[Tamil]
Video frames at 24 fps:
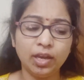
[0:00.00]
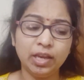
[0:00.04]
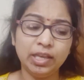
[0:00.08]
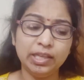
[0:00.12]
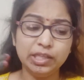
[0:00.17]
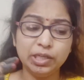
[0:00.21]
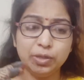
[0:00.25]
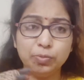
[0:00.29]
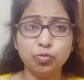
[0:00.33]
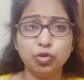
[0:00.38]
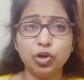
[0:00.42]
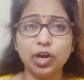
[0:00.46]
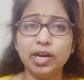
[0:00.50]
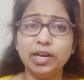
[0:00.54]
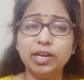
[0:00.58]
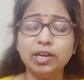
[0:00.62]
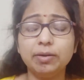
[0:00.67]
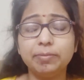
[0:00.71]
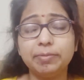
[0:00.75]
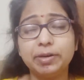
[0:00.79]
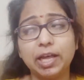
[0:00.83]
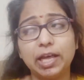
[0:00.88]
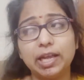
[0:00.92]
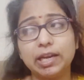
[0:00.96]
இதுக்கு முன்னாடி
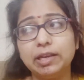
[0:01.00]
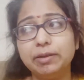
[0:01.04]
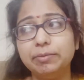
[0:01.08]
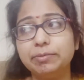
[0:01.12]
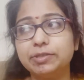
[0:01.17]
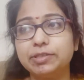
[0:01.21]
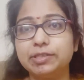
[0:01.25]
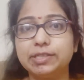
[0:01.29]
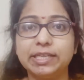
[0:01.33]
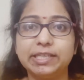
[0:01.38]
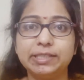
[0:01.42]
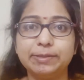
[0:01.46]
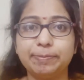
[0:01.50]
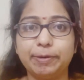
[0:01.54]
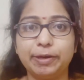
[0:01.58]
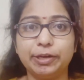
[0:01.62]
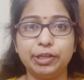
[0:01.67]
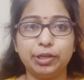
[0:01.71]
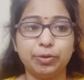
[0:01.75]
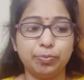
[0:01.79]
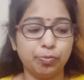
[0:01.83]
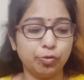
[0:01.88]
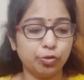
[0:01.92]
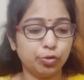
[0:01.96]
நம்ம நிறைய மிஸ்டேக்ஸ்
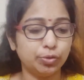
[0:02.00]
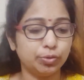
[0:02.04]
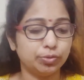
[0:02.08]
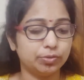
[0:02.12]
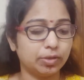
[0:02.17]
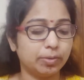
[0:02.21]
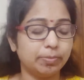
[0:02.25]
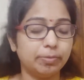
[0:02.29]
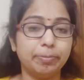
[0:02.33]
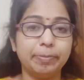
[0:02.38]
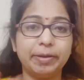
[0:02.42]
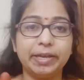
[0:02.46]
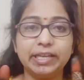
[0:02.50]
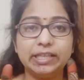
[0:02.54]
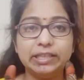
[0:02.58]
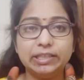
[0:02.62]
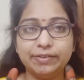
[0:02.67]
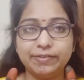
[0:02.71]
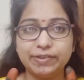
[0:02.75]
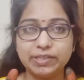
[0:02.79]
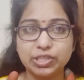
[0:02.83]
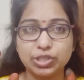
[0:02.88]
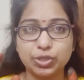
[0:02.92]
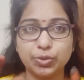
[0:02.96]
பண்ணியிருப்போம் நம்ம
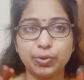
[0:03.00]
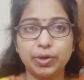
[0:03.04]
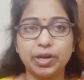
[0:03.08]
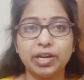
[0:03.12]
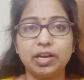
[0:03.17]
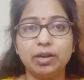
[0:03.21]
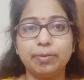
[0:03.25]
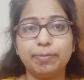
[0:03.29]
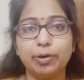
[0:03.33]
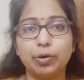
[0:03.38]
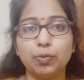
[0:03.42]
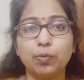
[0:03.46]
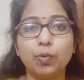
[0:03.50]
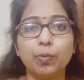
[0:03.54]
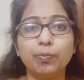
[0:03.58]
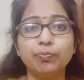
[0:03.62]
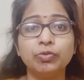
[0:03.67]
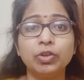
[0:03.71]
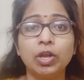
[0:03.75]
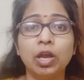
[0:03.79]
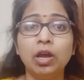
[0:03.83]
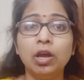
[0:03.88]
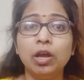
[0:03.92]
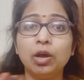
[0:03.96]
மெஹந்தி வச்ச உடனே என்ன பண்ணுவோம்
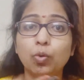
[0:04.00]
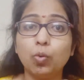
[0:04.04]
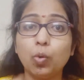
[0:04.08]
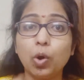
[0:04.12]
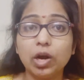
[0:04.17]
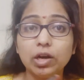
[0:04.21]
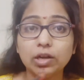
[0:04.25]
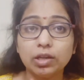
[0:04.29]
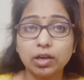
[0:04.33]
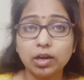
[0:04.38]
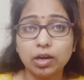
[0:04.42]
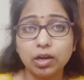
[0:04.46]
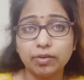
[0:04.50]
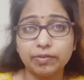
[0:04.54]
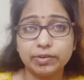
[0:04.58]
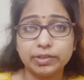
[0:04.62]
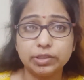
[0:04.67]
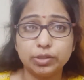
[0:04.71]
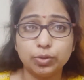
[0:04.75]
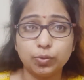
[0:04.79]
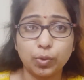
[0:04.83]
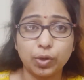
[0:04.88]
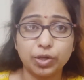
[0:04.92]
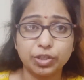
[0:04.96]
வாட்டரில்
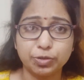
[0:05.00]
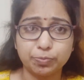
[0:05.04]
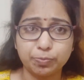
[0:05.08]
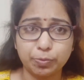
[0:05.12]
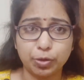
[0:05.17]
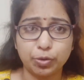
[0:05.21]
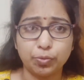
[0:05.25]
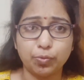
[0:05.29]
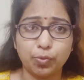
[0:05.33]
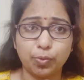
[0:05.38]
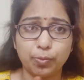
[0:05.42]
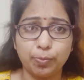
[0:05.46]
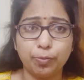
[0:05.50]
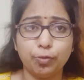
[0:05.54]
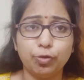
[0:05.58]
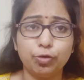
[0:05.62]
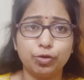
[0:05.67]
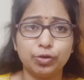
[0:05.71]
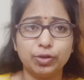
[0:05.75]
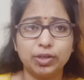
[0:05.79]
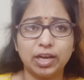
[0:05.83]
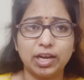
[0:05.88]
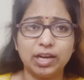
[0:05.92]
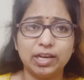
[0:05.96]
வந்து வாஷ் பண்ணுவோம்
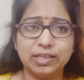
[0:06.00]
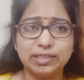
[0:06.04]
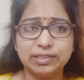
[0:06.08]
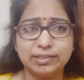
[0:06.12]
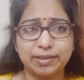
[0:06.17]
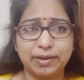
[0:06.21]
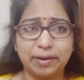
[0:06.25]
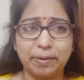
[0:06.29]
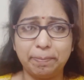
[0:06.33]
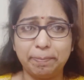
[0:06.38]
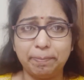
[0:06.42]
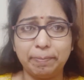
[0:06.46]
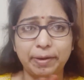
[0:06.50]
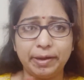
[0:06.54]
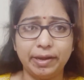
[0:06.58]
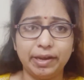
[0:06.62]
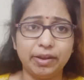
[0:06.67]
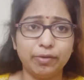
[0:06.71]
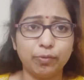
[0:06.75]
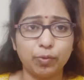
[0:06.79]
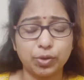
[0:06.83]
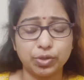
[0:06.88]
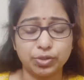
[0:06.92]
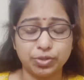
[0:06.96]
போட்டு நல்லா ஸ்க்ரப்
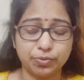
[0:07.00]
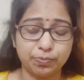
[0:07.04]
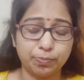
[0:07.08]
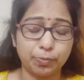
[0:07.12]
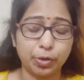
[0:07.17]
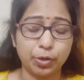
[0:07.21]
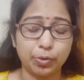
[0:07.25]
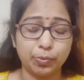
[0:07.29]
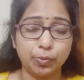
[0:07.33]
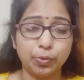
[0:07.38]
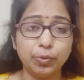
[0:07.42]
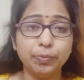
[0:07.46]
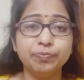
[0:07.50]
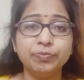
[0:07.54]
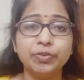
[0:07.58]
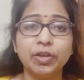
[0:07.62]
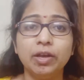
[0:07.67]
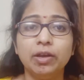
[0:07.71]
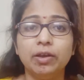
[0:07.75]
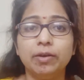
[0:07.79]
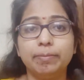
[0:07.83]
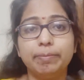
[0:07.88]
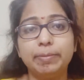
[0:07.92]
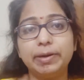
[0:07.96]
பண்ணி வாஷ் பண்ணுவோம்
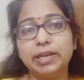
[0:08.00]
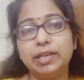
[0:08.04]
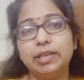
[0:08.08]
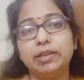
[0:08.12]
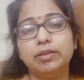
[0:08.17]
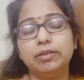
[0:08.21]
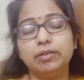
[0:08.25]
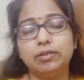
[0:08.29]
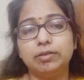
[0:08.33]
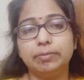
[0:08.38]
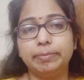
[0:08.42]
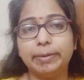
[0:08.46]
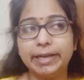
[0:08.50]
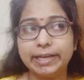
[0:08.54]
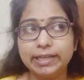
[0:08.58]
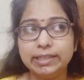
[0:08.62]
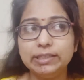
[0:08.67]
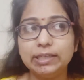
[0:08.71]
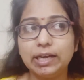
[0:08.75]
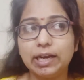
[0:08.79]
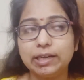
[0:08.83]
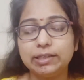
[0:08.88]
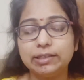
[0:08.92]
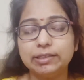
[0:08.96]
பட்
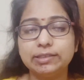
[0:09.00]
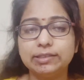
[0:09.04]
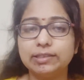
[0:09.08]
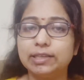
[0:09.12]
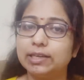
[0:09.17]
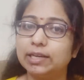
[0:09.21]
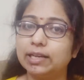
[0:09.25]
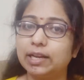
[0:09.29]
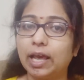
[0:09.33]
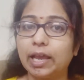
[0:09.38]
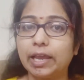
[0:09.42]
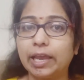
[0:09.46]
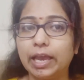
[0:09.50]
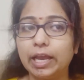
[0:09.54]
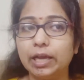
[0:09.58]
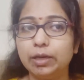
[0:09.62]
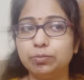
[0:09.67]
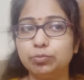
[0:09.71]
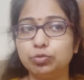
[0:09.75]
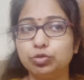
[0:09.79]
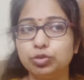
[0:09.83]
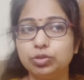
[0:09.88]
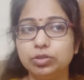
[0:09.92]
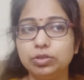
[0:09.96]
மெஹந்தி ஆர்டிஸ்ட் கிட்ட நான்
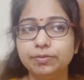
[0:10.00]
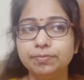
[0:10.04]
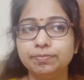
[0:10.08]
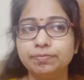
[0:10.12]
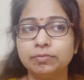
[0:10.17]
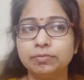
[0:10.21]
கேட்கும்போது